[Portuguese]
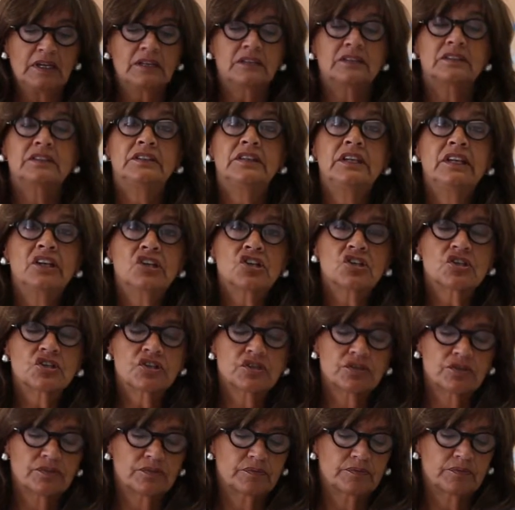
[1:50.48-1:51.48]

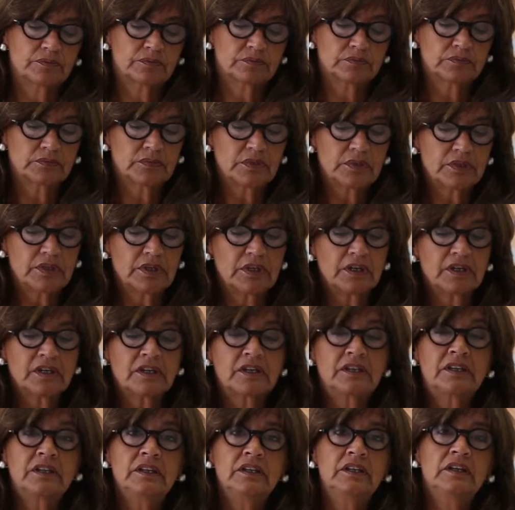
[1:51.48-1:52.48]
Diz-se
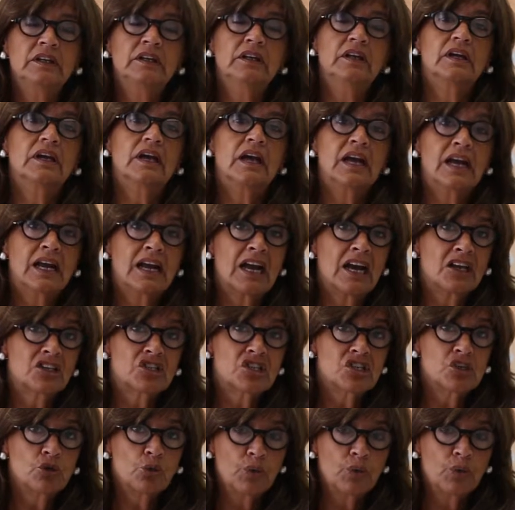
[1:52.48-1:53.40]
que H.G.